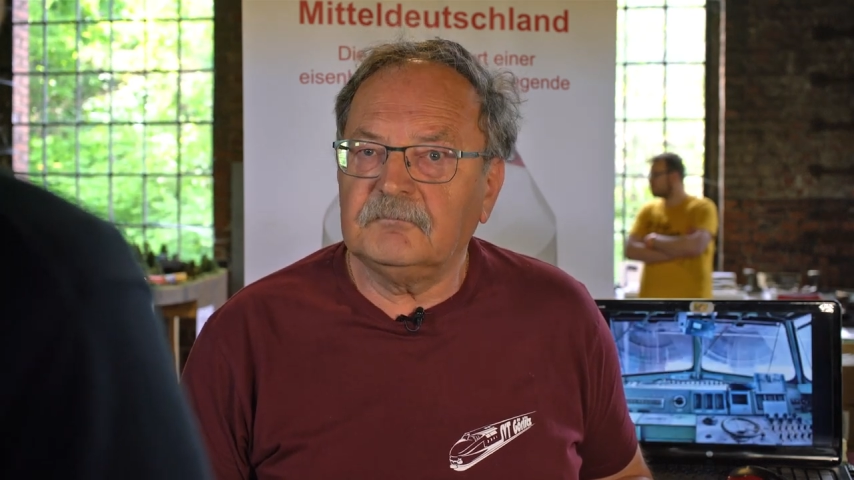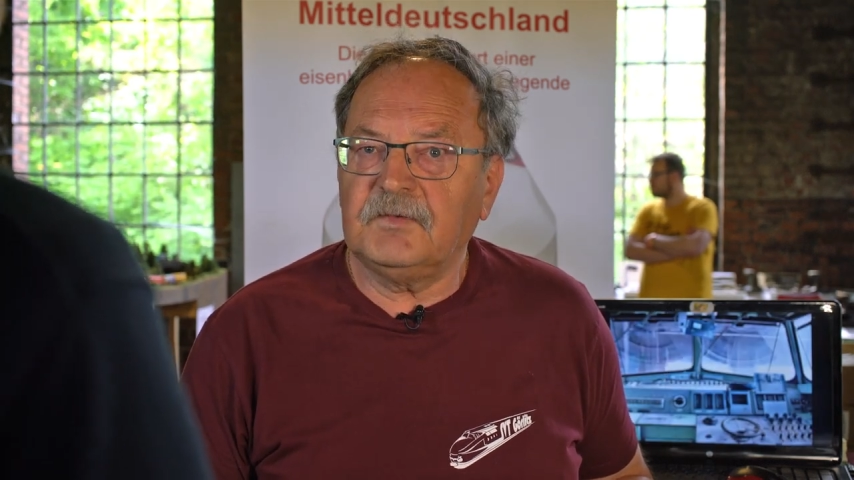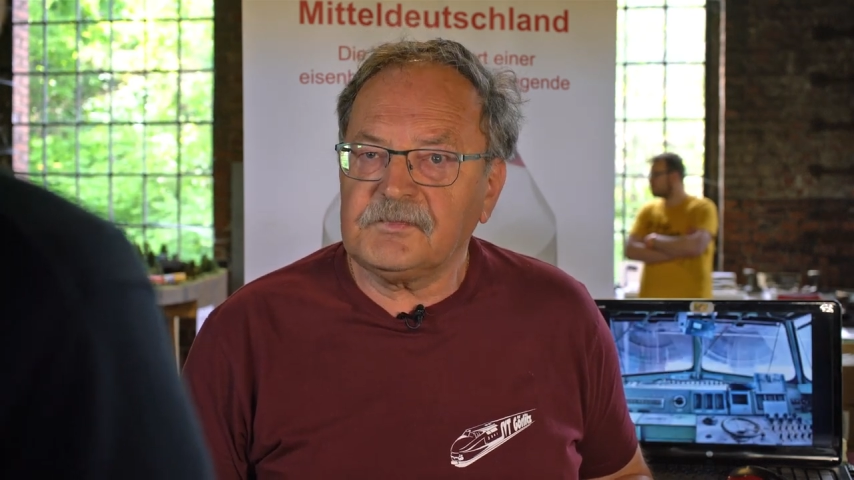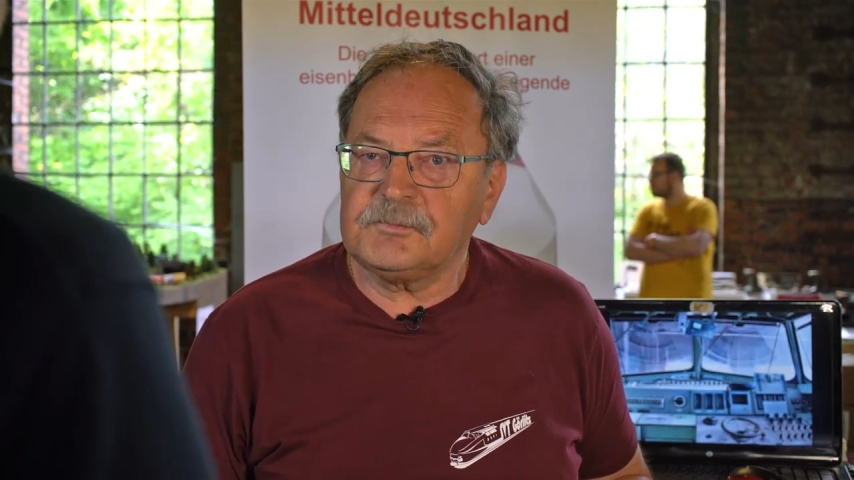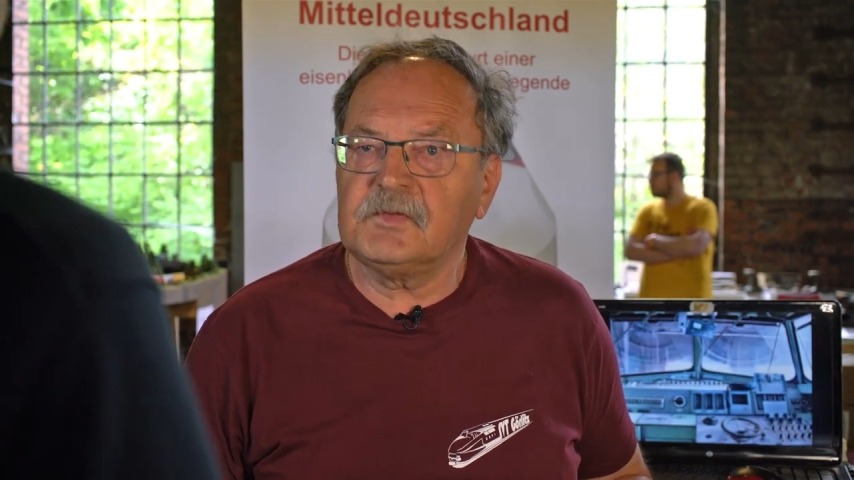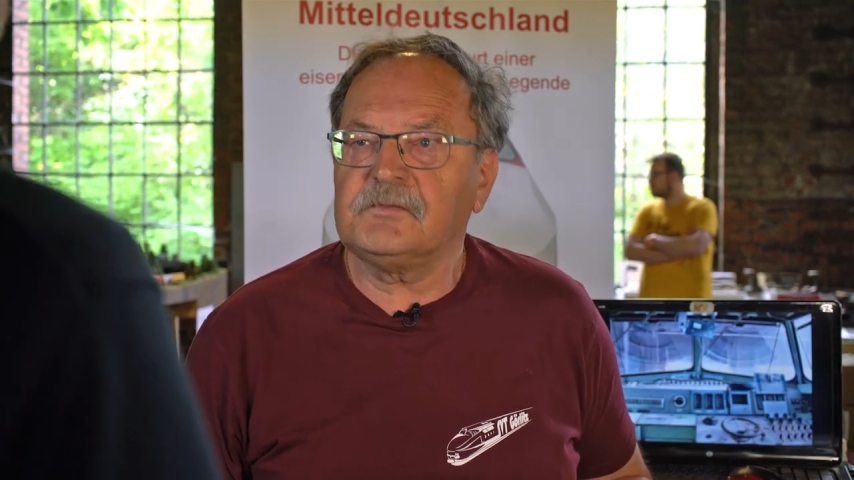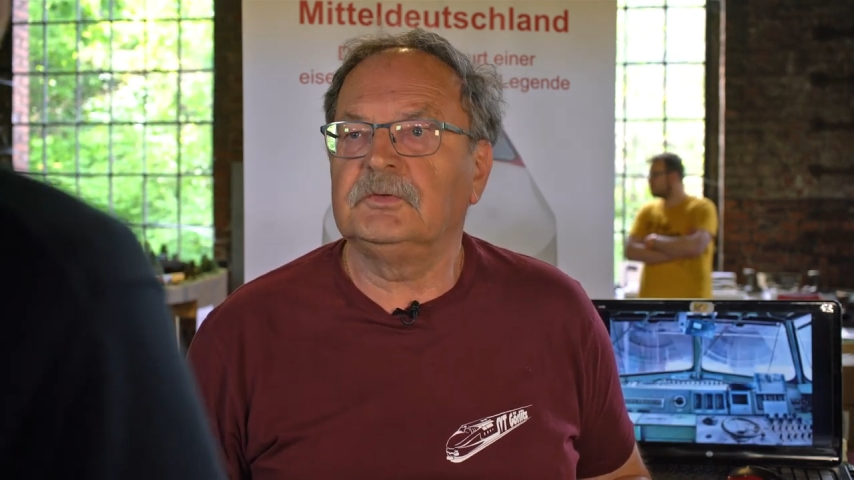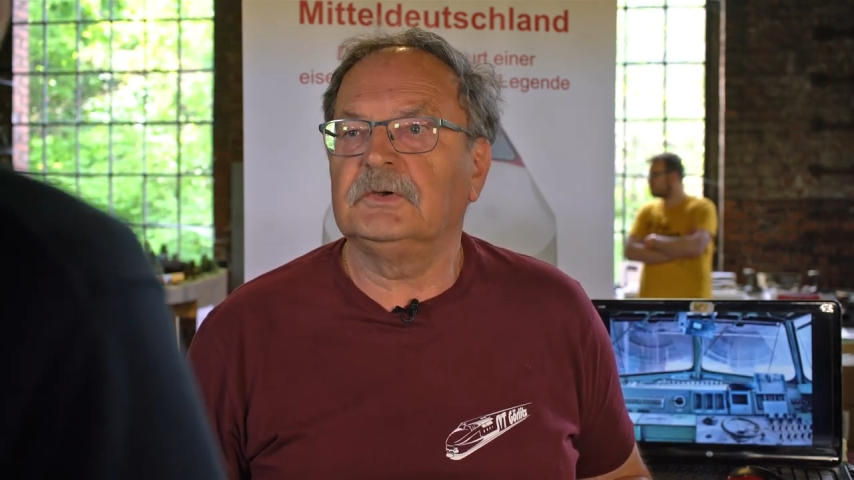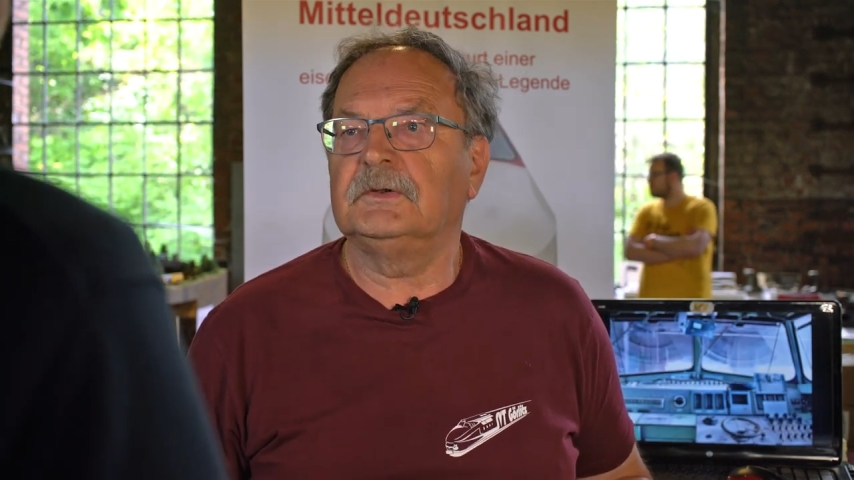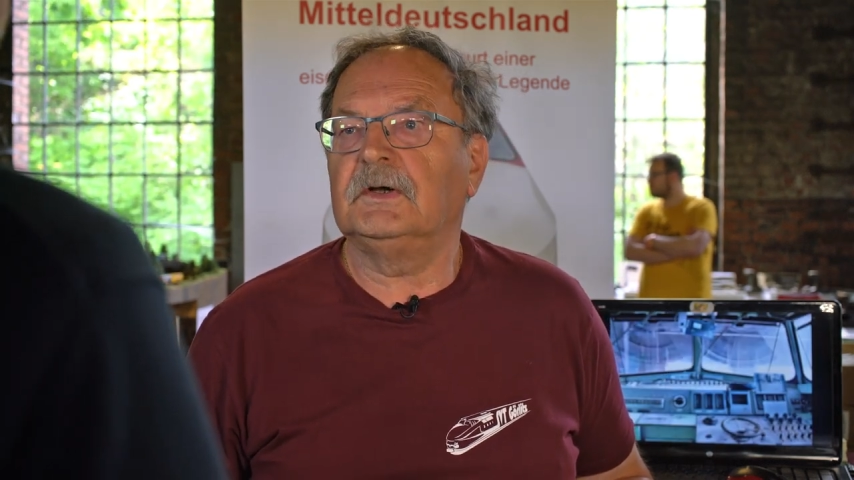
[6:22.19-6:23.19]
was
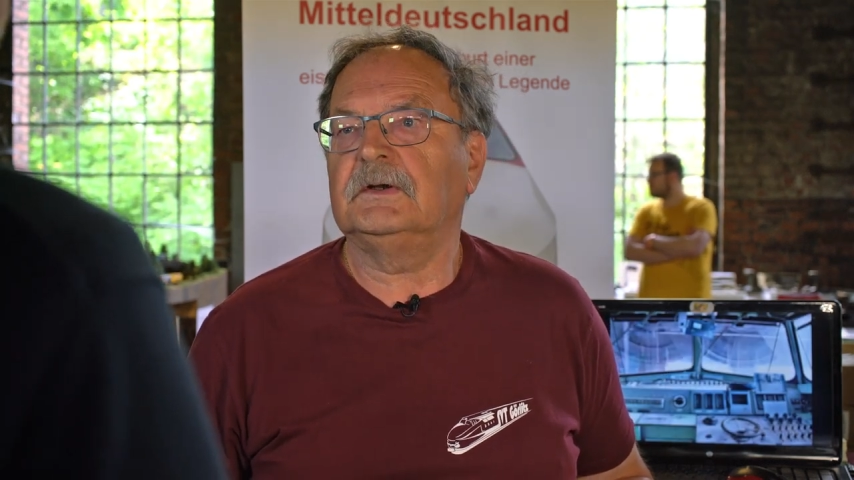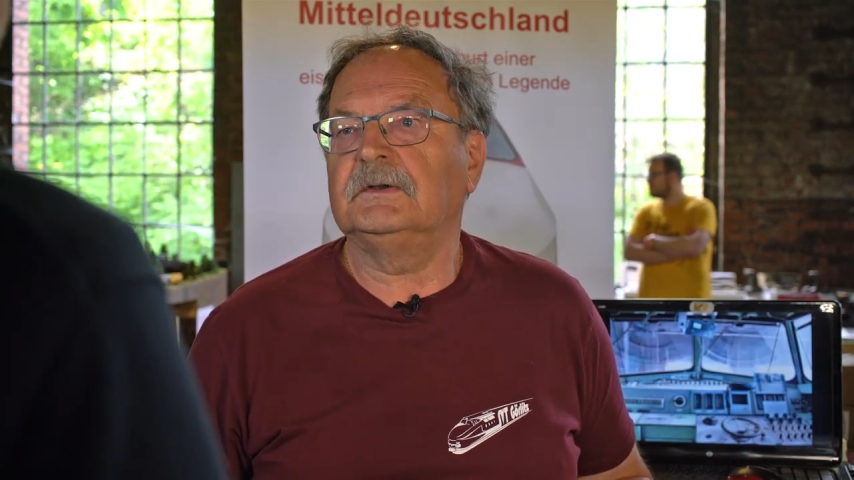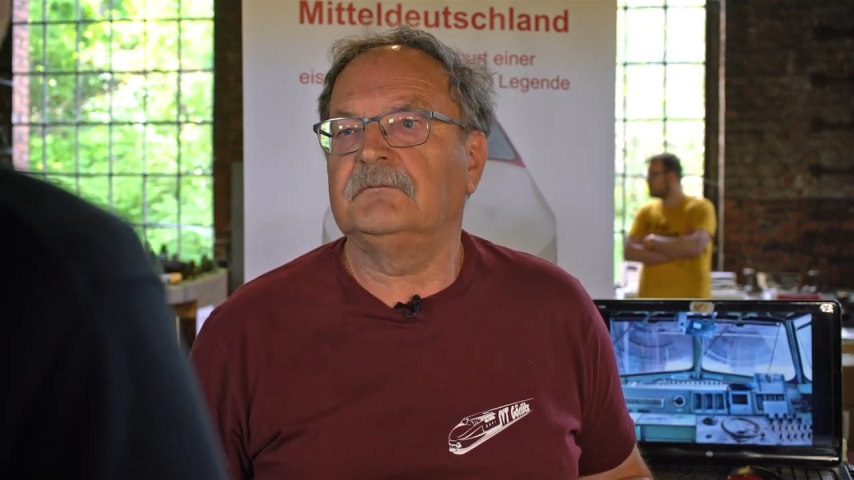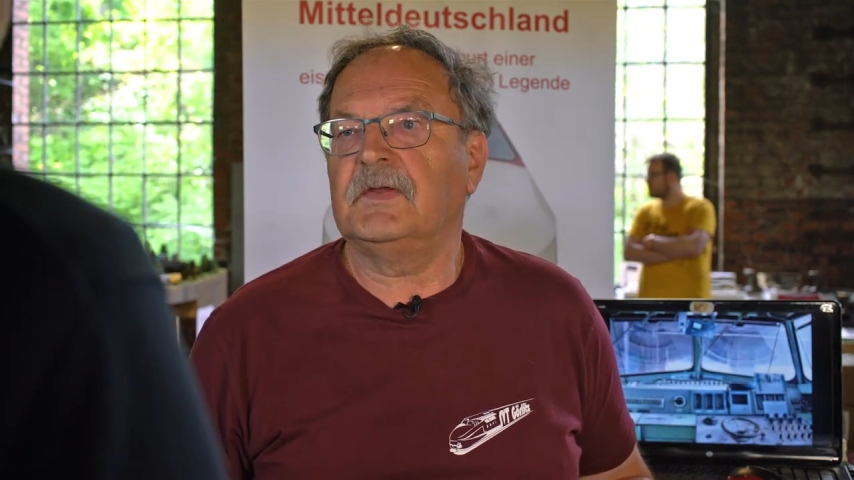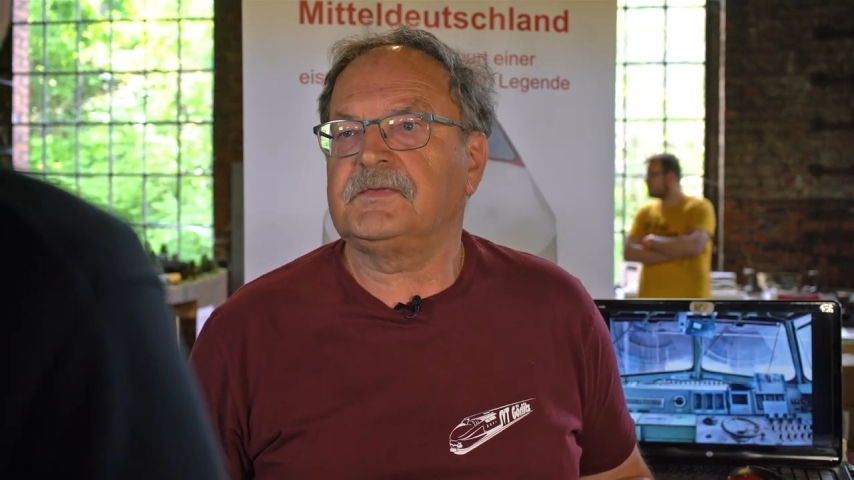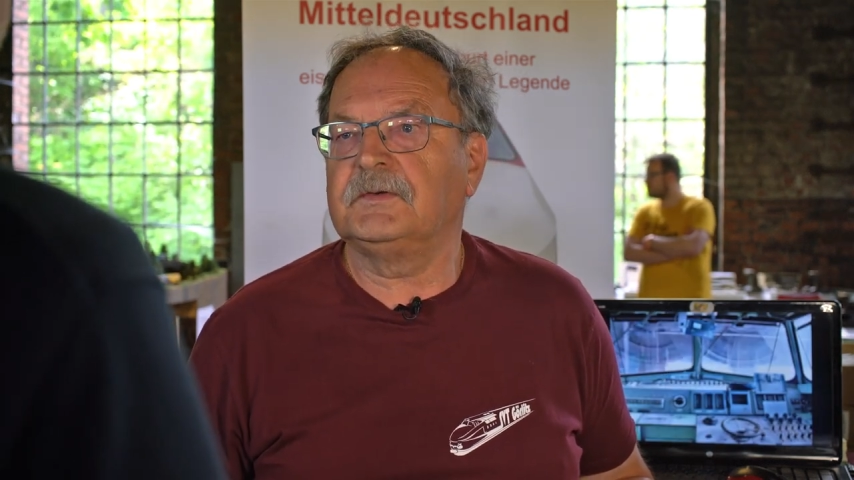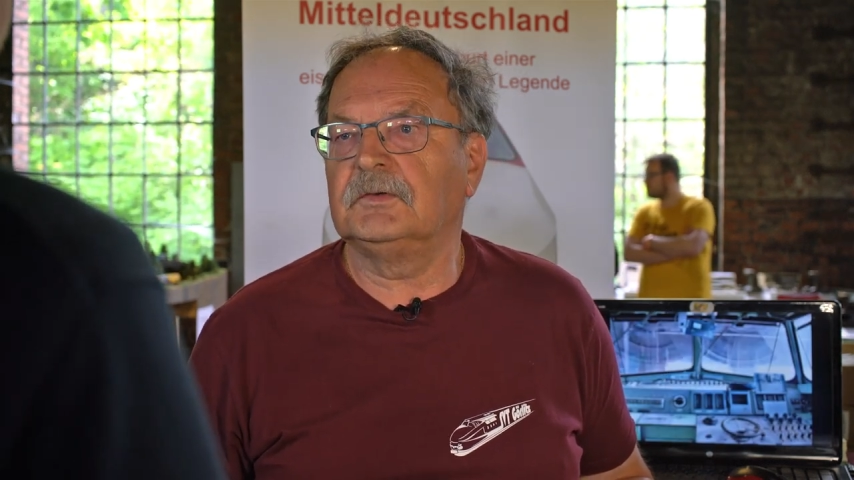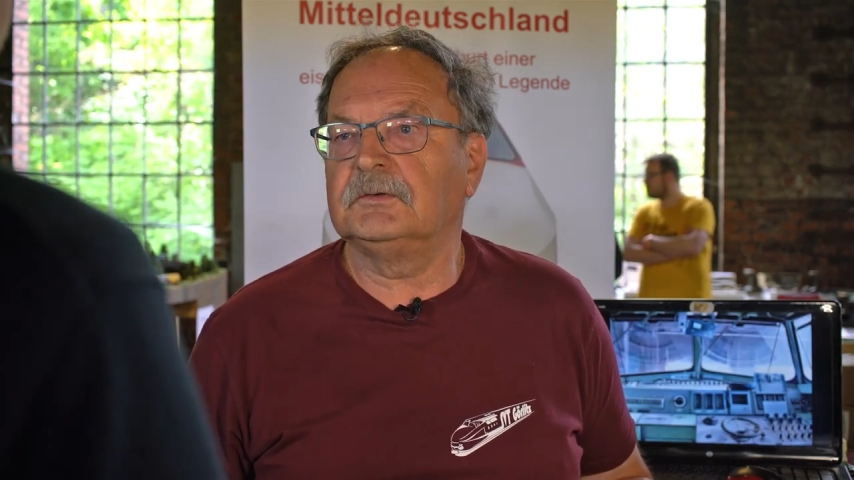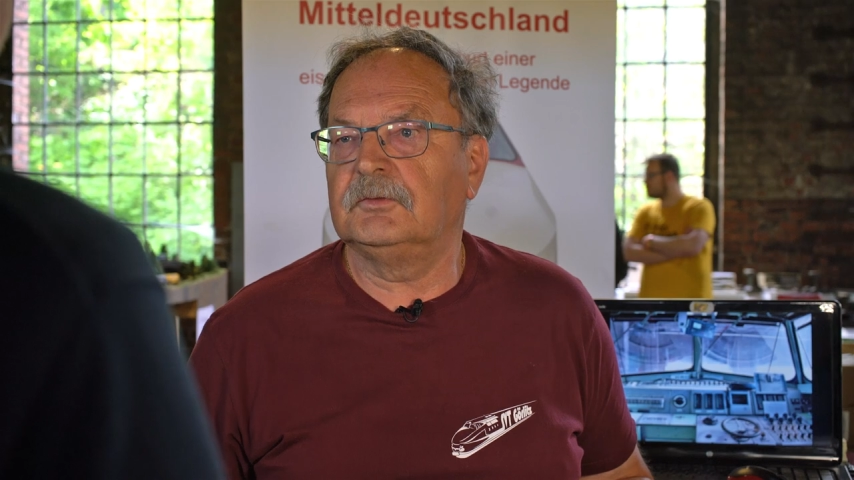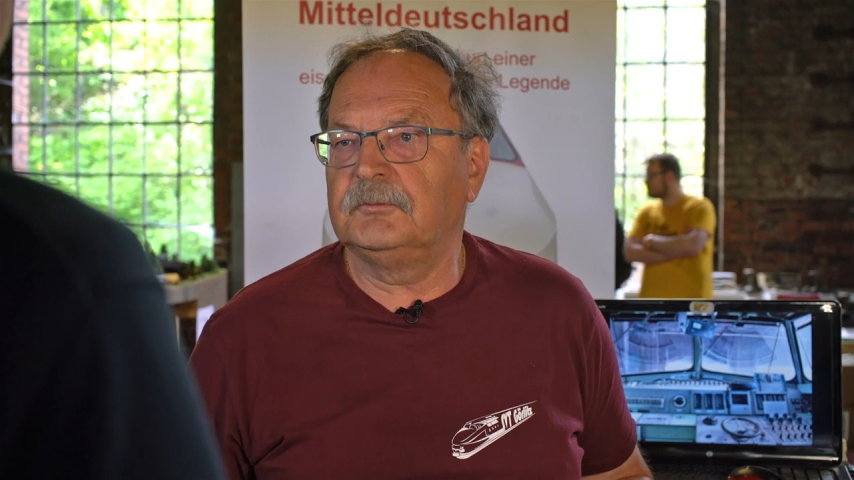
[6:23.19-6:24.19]
müssen wir noch investieren,